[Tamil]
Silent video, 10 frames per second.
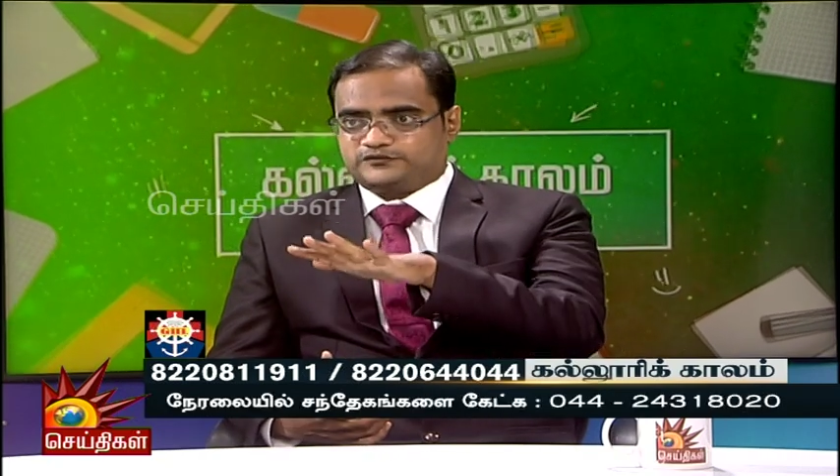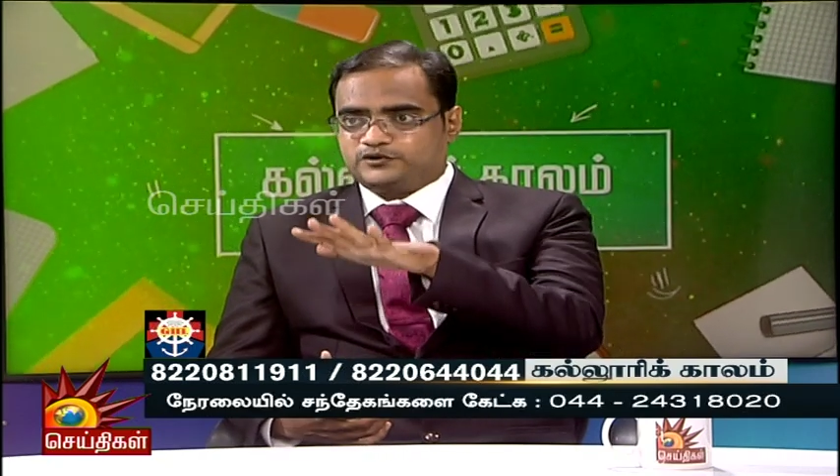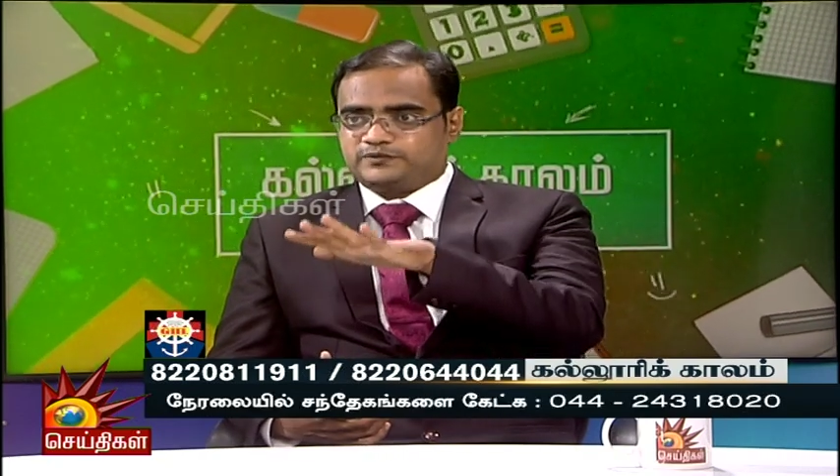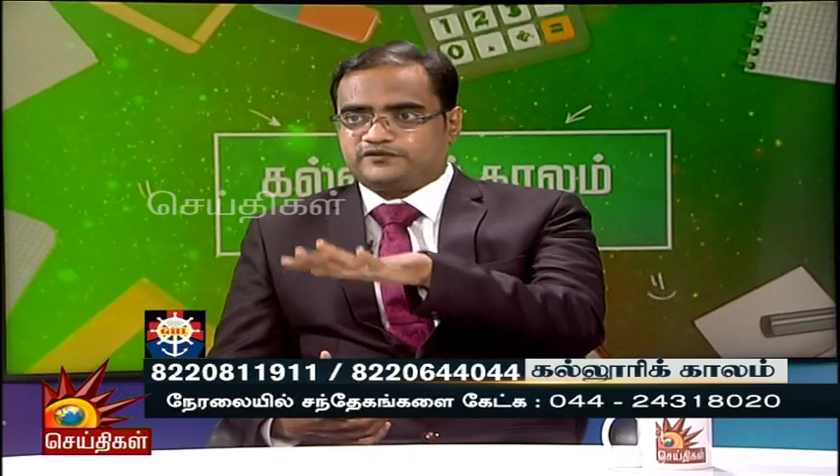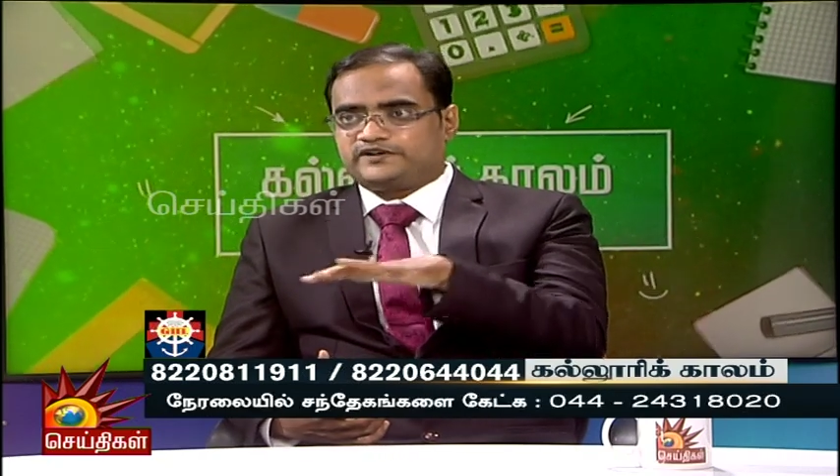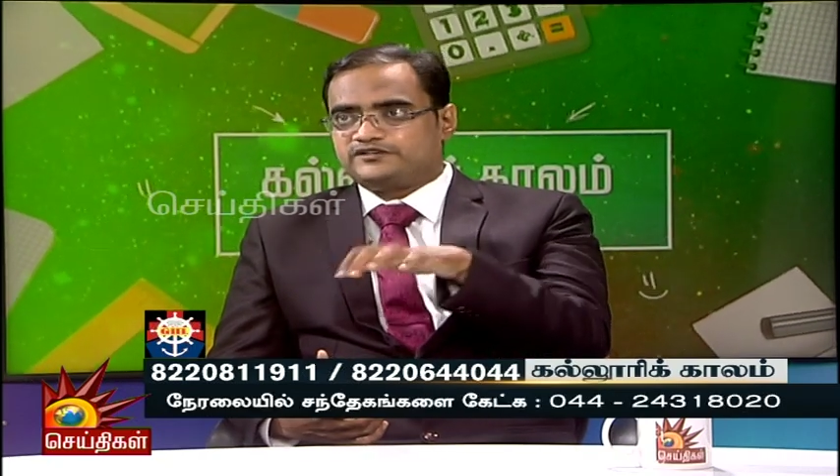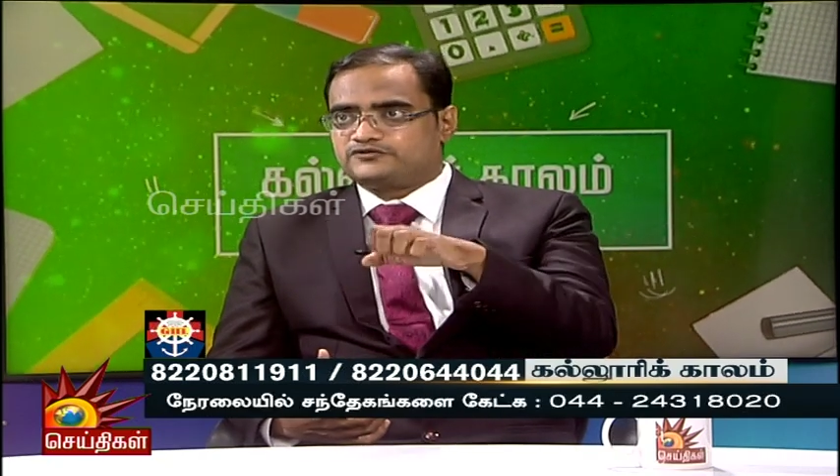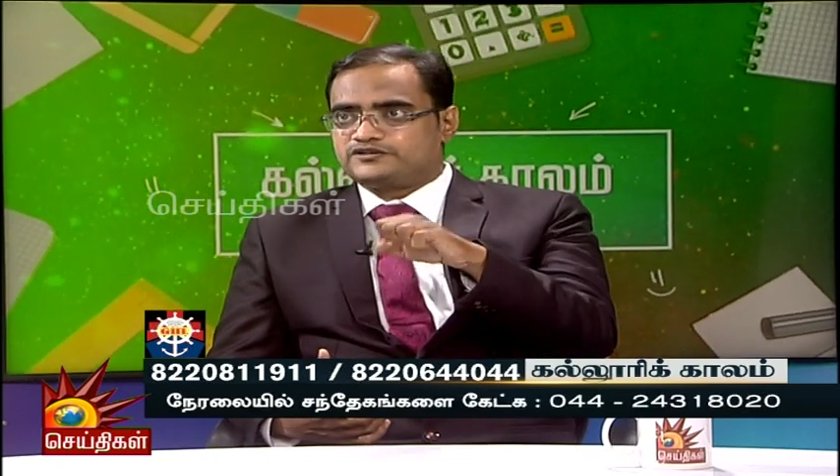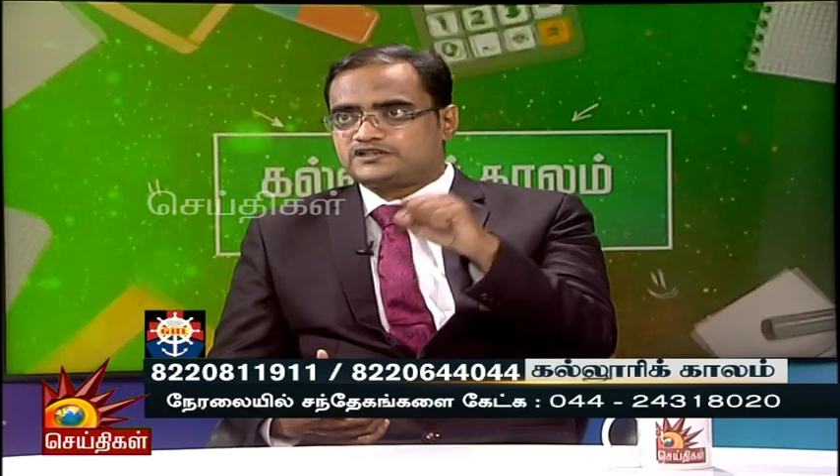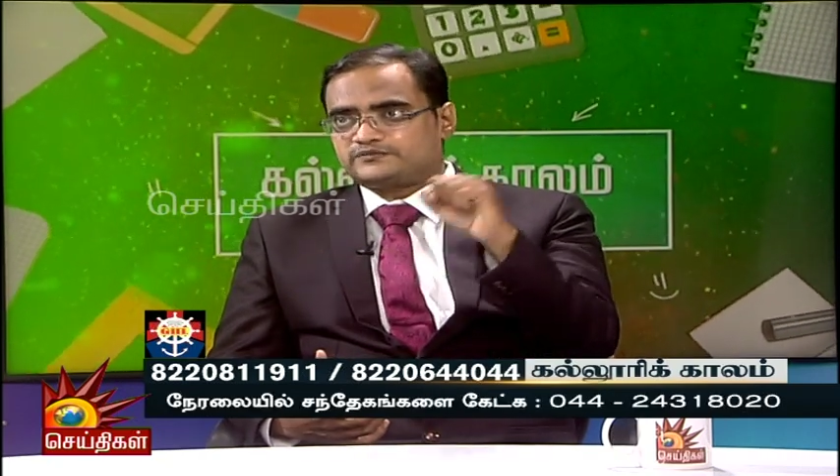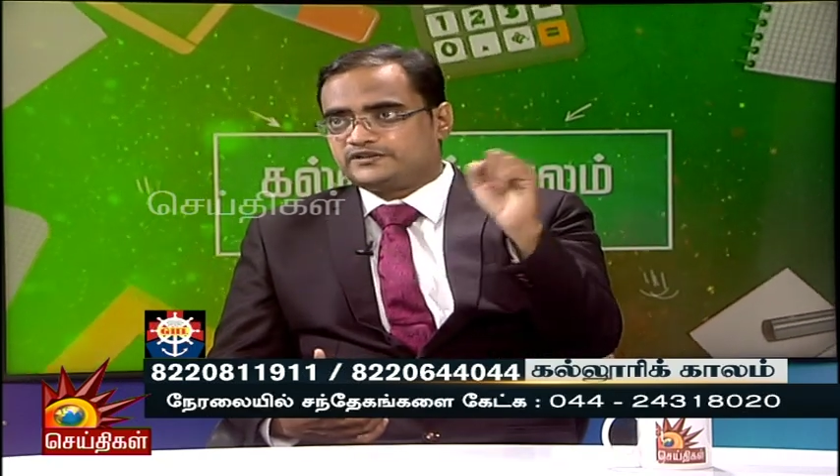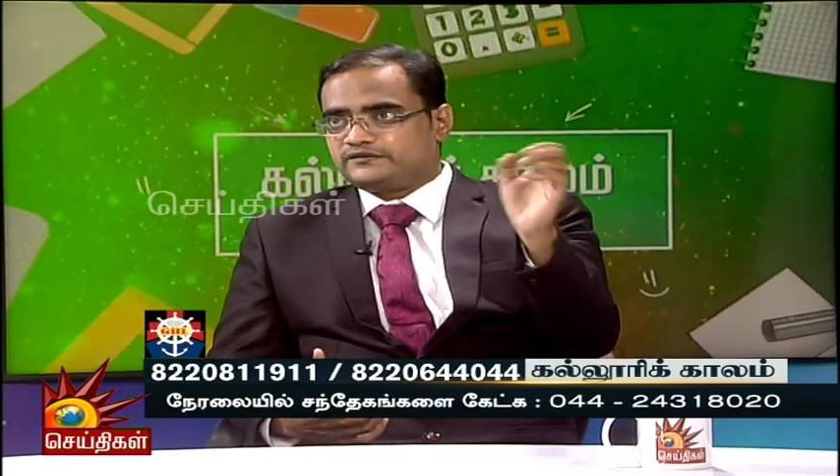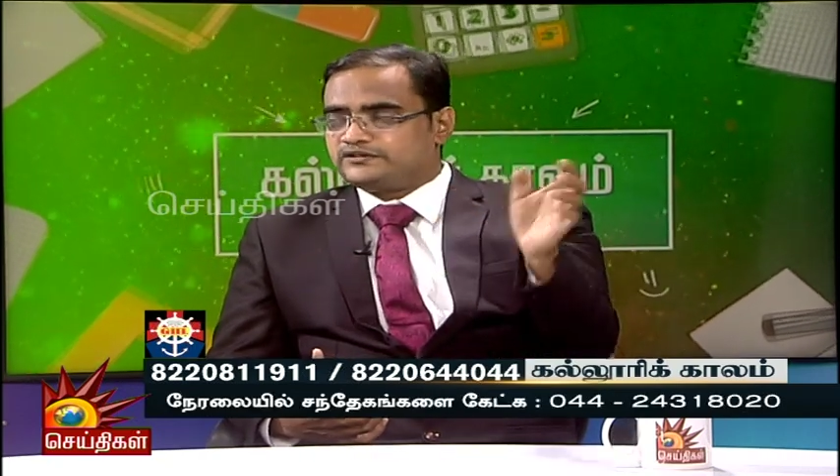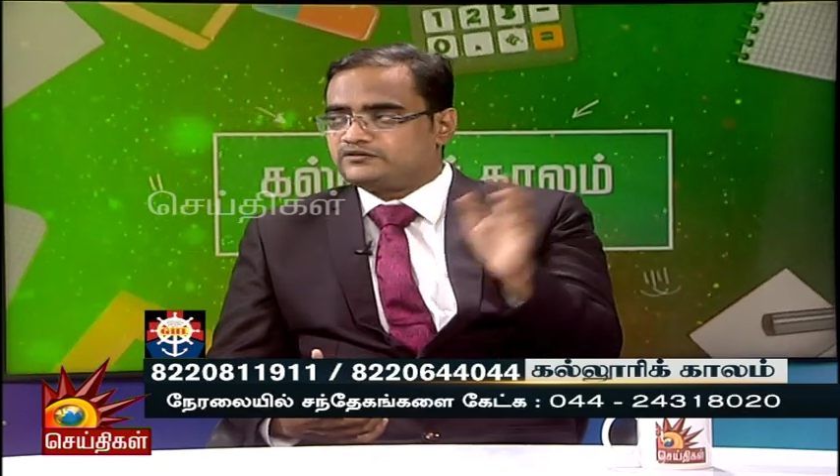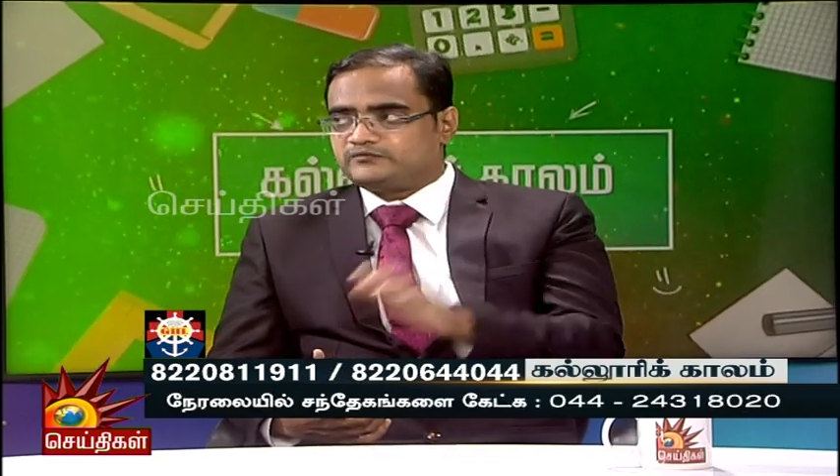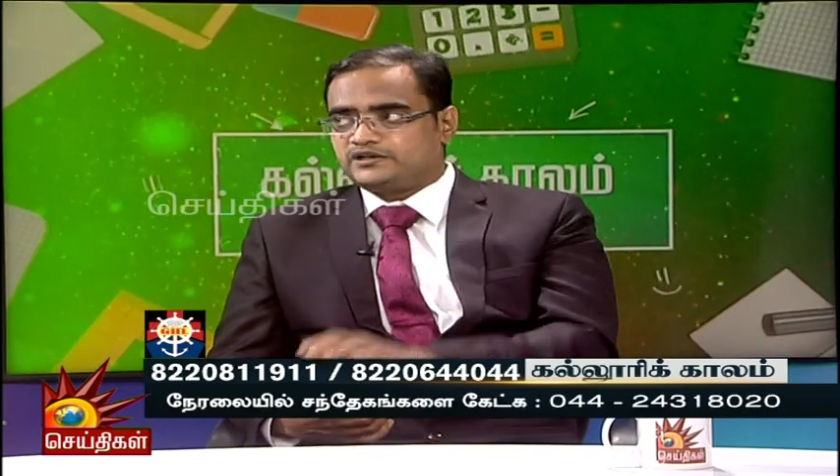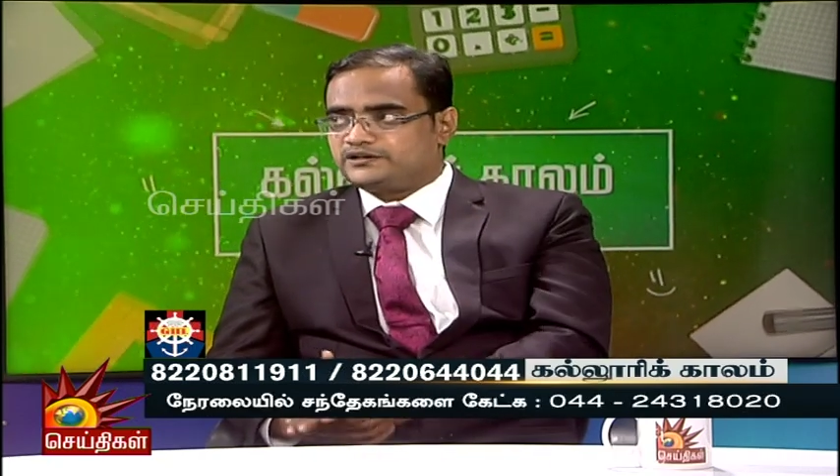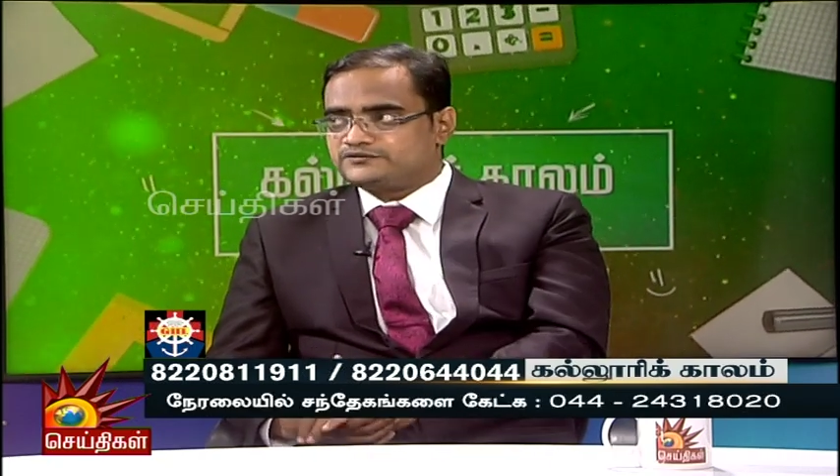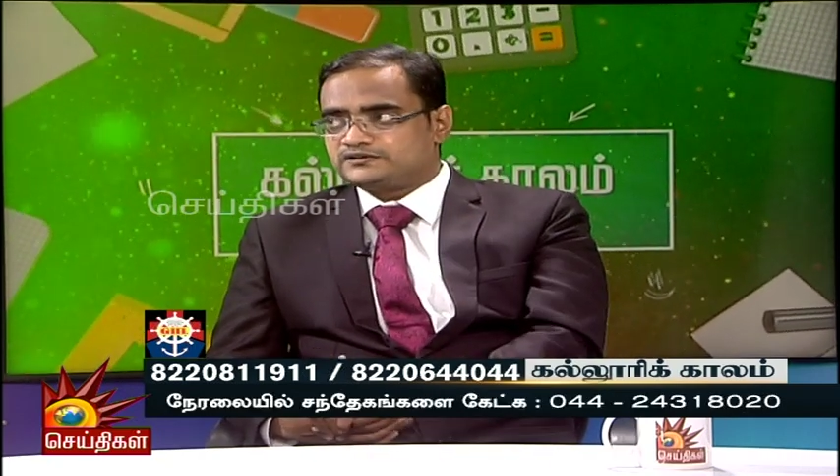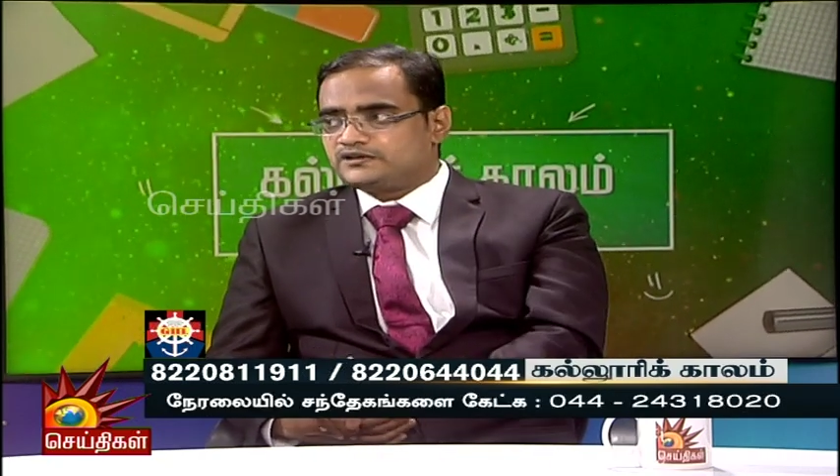குரூப் ஆஃப் ஃபைவ் ஸ்டூடெண்ட்ஸ் அது மீன் வென் டு
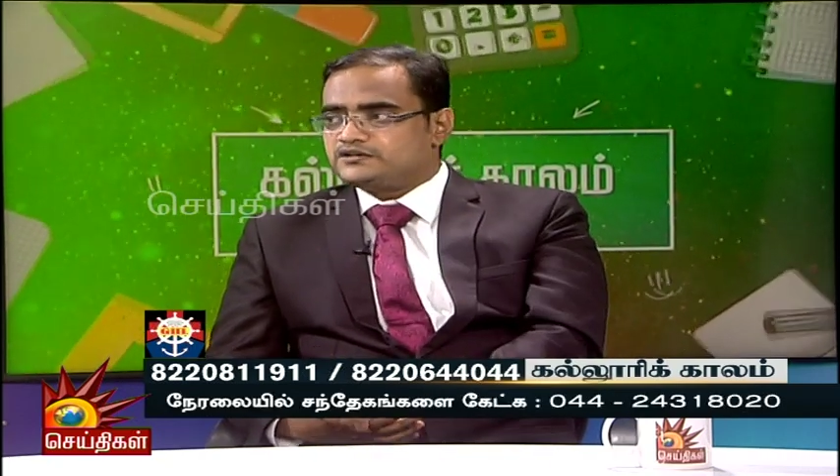மால்டிவ்ஸ்